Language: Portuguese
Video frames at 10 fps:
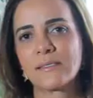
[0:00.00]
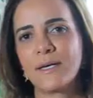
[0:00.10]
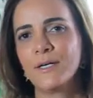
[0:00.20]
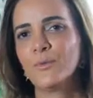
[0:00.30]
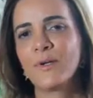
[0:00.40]

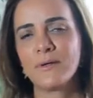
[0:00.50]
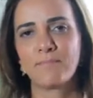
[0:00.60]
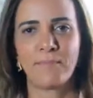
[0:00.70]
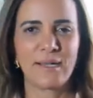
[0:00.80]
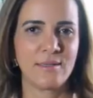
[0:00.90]
ser uma
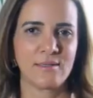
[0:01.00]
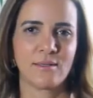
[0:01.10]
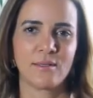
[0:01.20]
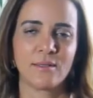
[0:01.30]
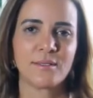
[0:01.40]

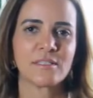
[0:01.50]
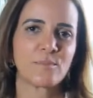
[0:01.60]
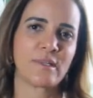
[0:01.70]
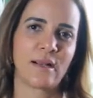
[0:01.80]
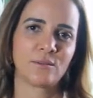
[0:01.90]
empresa
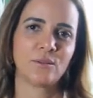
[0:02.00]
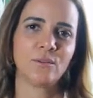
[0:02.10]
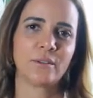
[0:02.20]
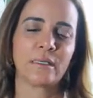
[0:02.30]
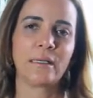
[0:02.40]

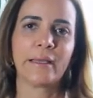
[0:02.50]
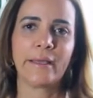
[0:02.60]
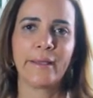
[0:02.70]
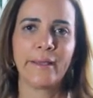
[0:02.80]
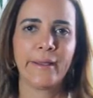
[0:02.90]
inspiradora
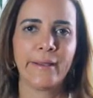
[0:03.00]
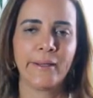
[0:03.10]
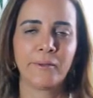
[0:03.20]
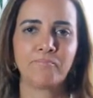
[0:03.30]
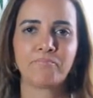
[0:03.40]

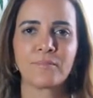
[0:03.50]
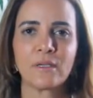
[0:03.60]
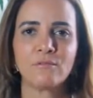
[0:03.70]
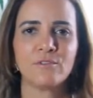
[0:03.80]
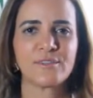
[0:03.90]
é
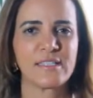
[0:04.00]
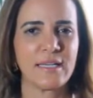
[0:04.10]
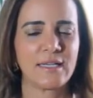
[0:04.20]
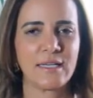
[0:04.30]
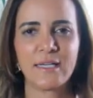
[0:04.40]

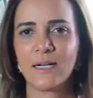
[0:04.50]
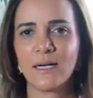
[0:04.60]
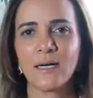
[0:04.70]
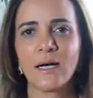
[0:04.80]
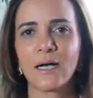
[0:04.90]
você
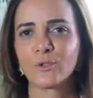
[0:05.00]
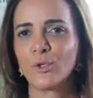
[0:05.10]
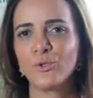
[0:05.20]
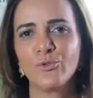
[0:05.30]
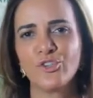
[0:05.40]
criar a
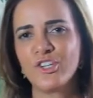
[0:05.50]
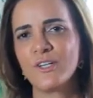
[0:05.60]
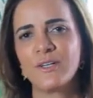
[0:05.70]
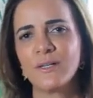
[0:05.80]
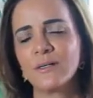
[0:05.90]
todo
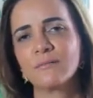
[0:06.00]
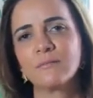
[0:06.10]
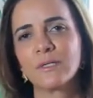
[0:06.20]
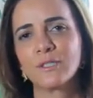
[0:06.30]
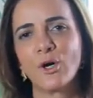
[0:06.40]
dia
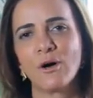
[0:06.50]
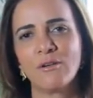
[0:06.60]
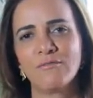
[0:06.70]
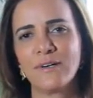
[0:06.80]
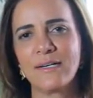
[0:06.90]
uma
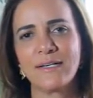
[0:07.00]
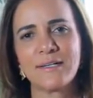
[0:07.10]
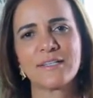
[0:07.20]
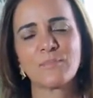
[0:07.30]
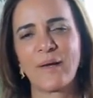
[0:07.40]
nova
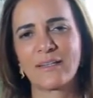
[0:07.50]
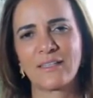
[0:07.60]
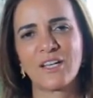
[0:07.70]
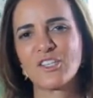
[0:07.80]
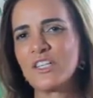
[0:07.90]

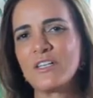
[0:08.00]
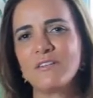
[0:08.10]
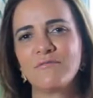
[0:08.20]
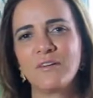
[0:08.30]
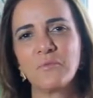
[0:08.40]

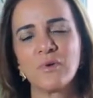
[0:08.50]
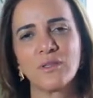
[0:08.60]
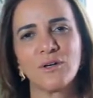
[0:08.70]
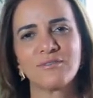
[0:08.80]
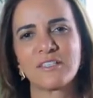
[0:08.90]
expectativa,
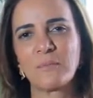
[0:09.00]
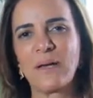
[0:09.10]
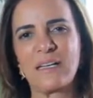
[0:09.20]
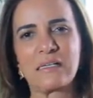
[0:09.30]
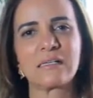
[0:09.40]
uma nova
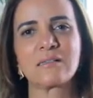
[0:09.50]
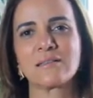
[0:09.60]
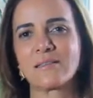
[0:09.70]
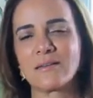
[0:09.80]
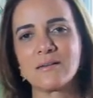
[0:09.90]

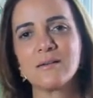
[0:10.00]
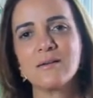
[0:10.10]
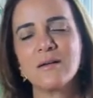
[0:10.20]
esperança.